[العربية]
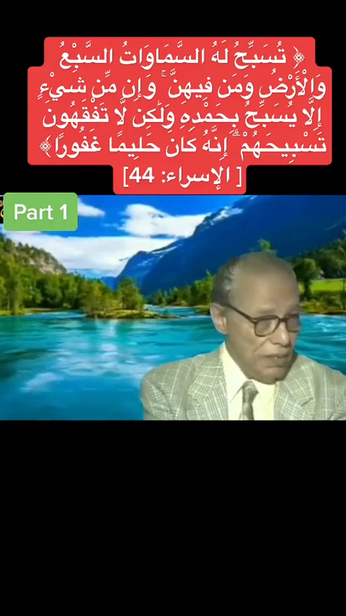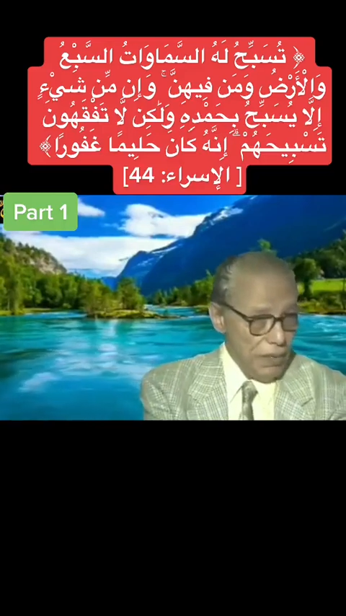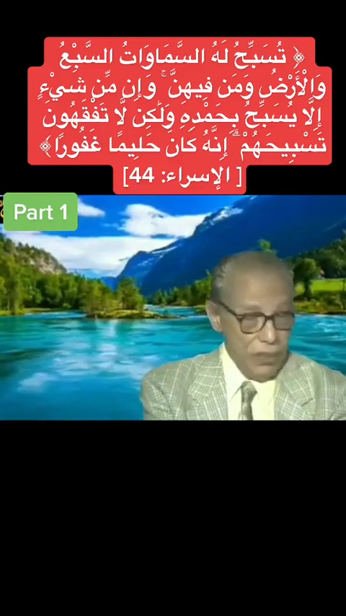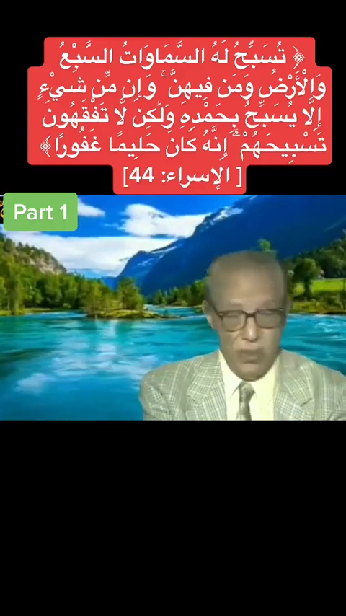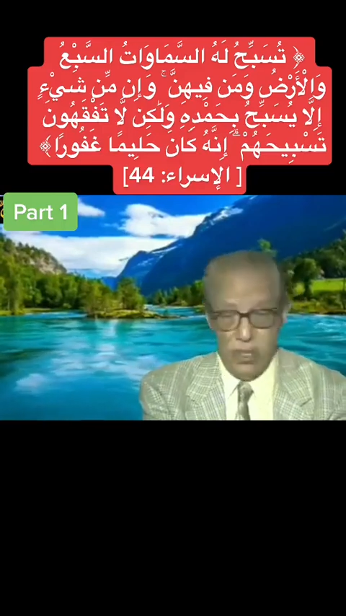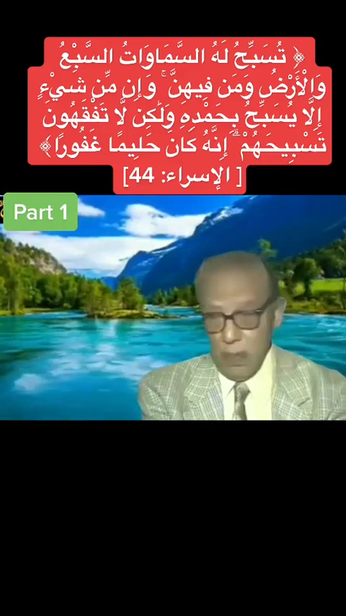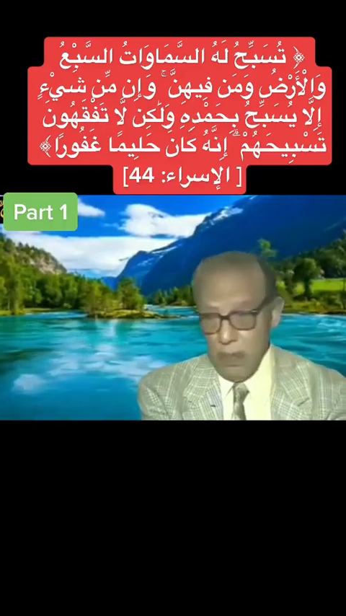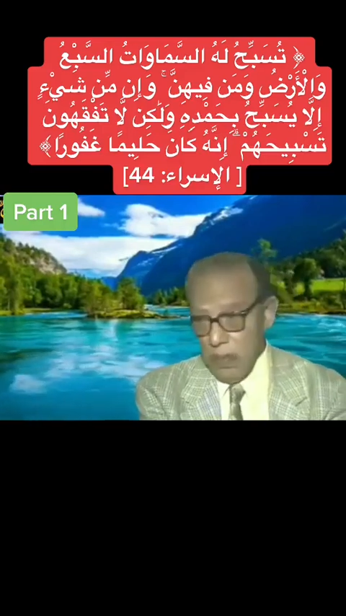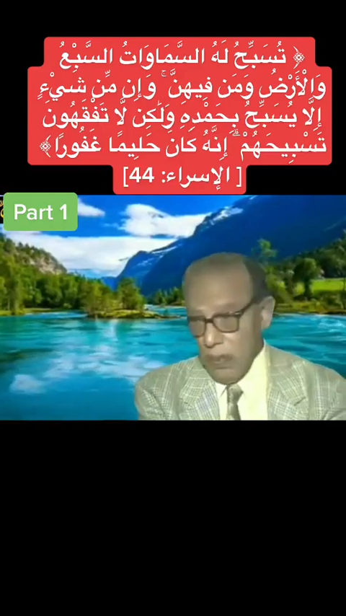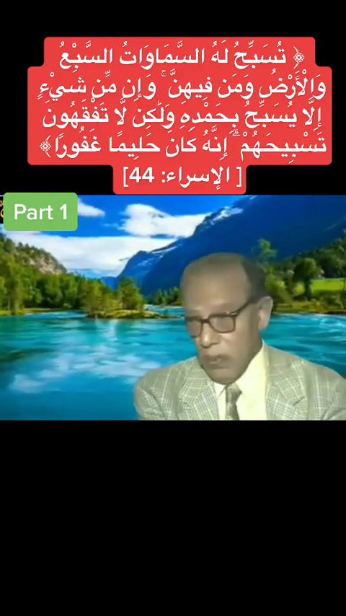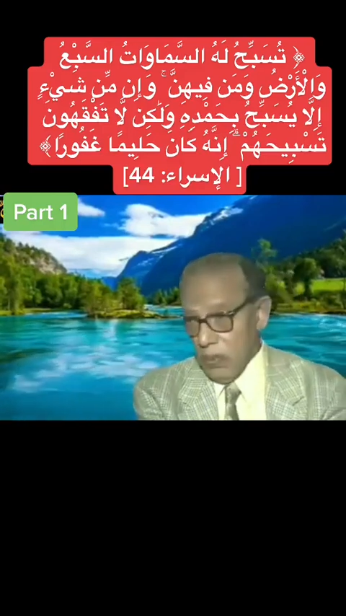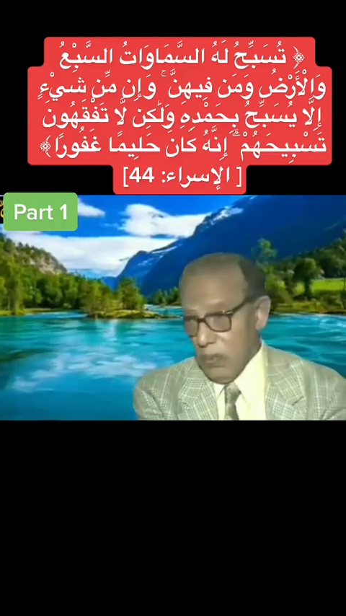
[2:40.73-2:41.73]

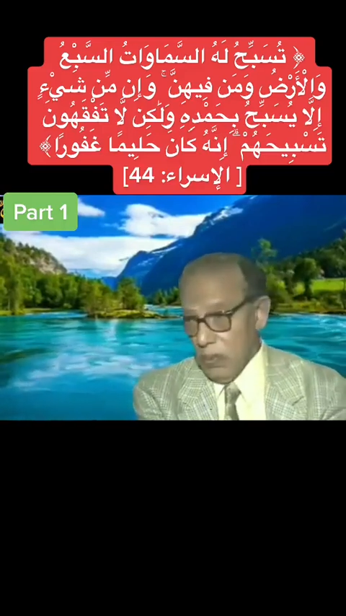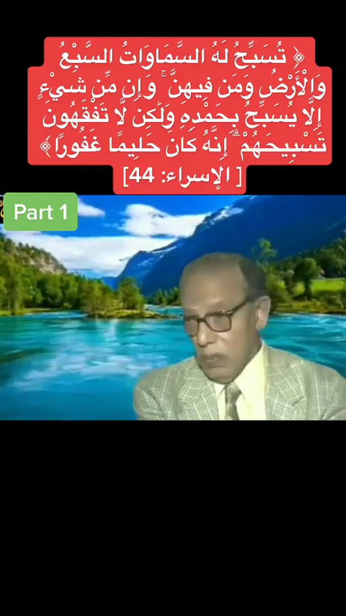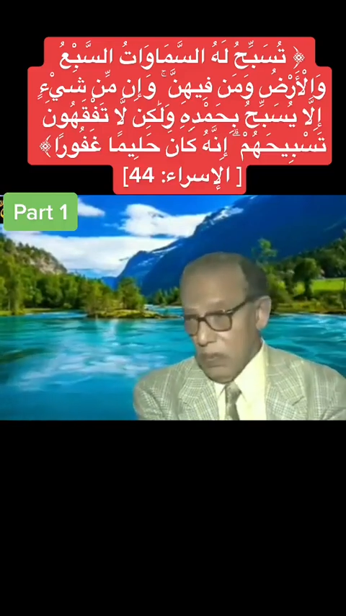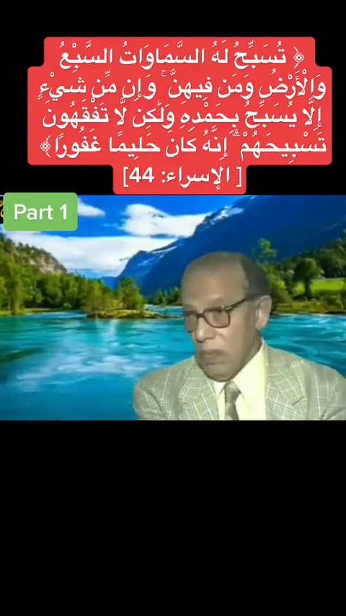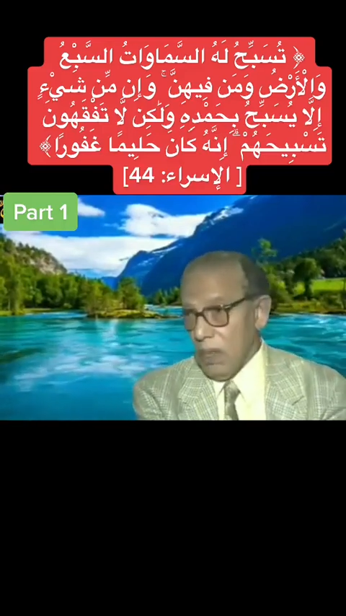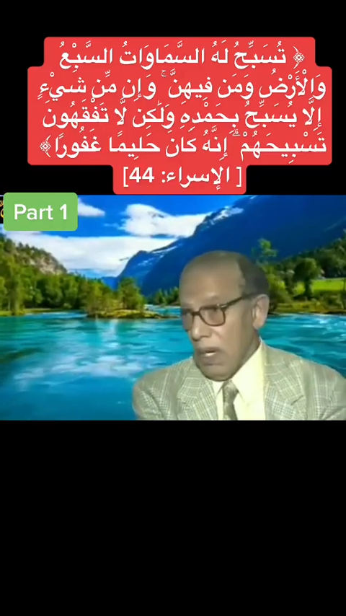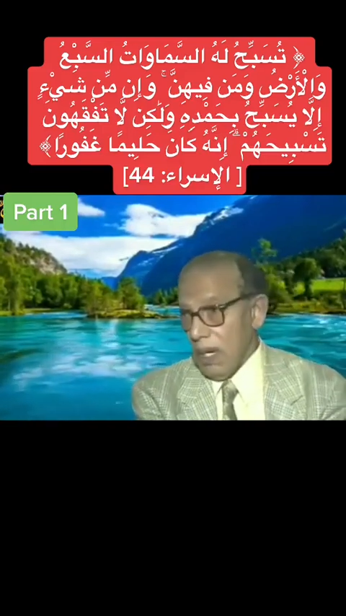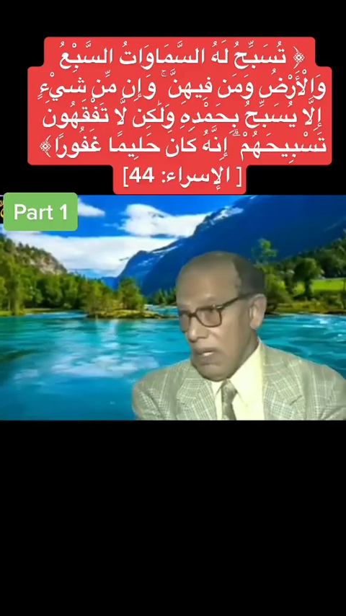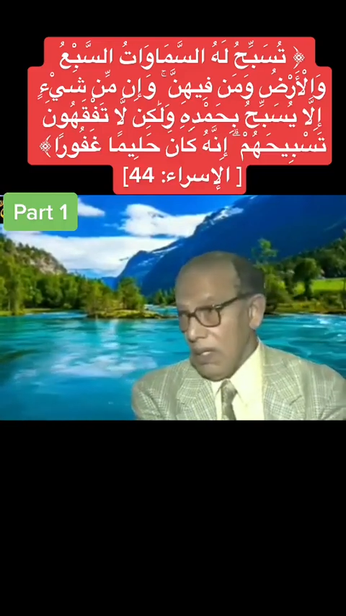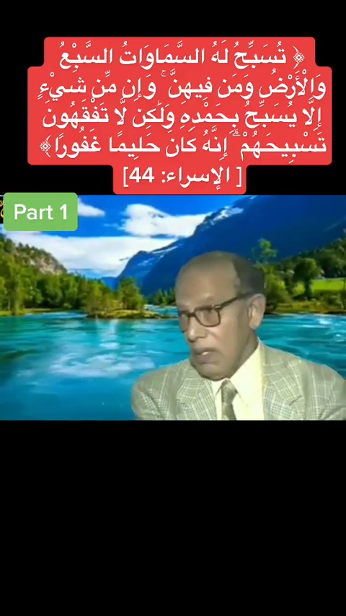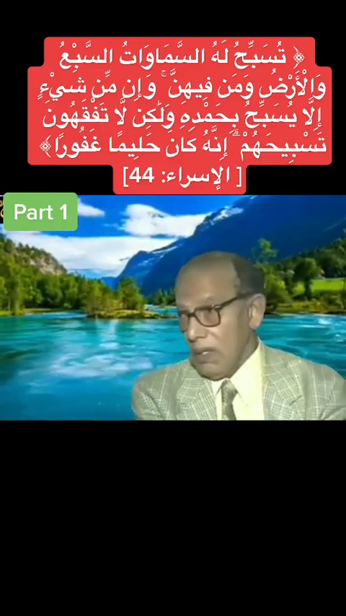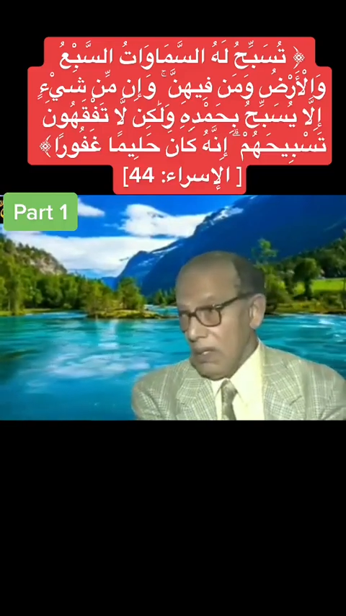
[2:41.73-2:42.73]
بيسبحوا
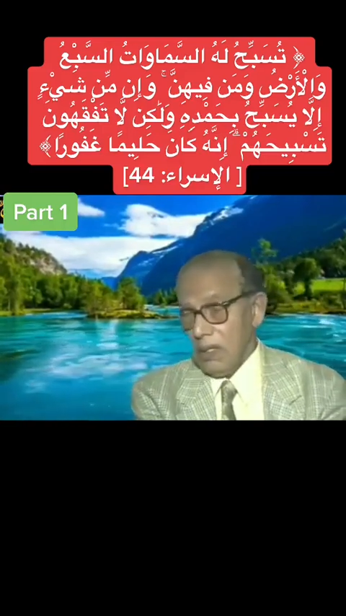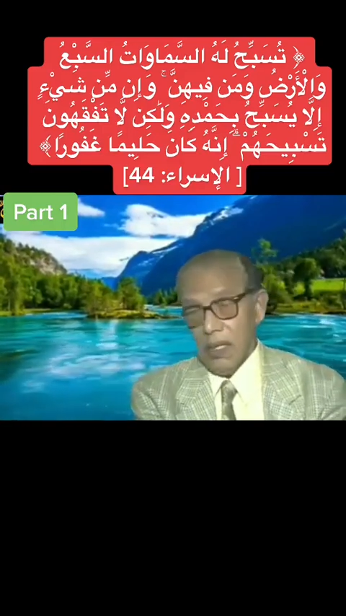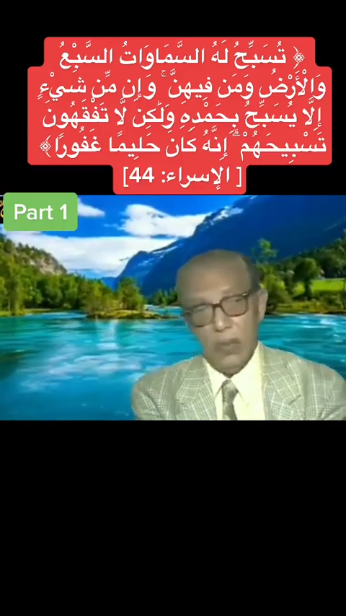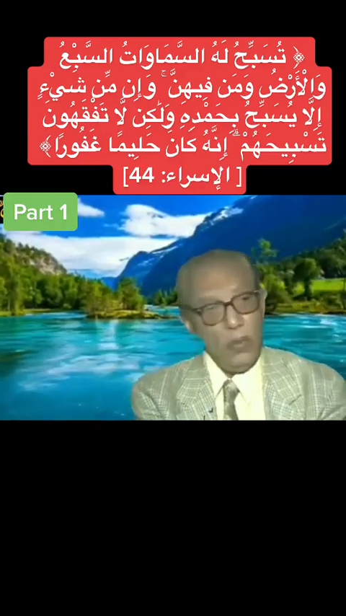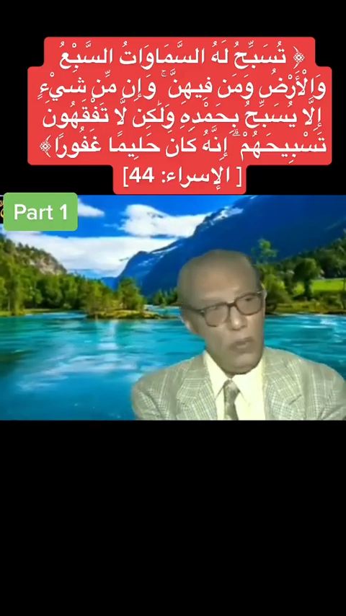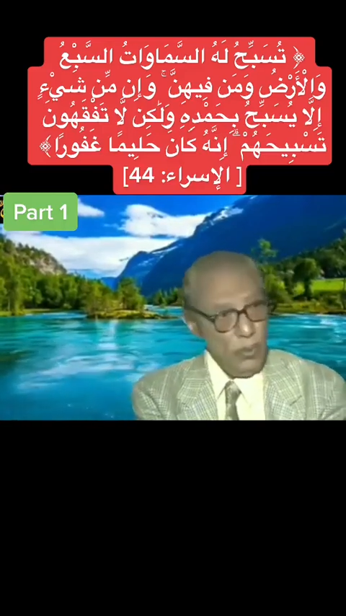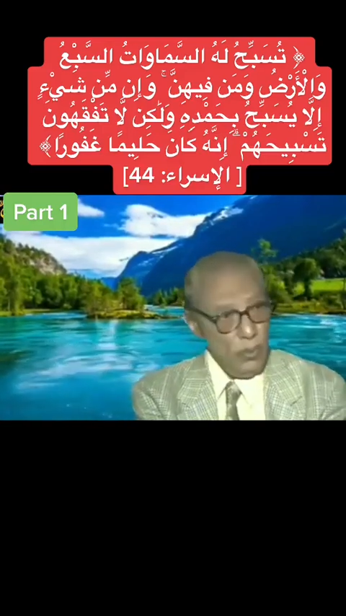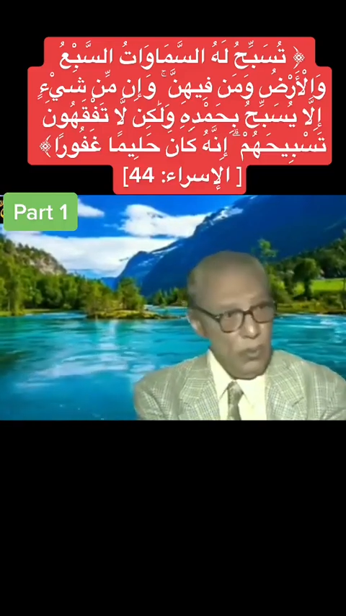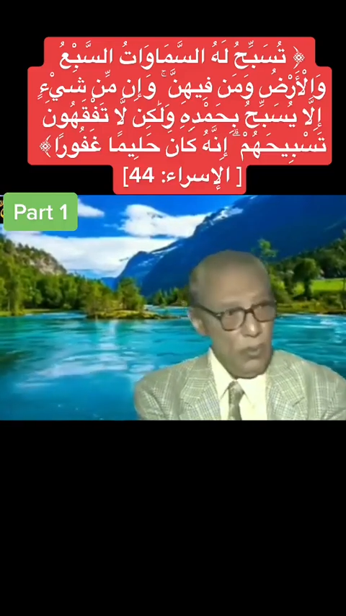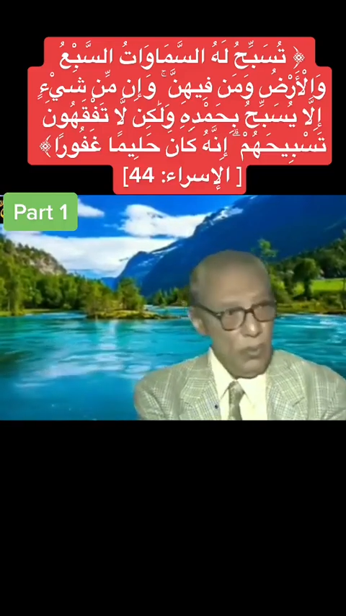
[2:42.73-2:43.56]
مع داود